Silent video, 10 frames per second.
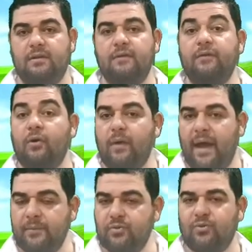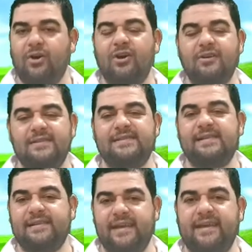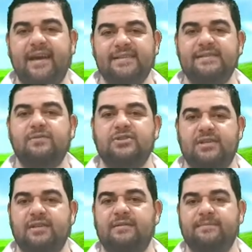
فهو عبد خالص لله عز وجل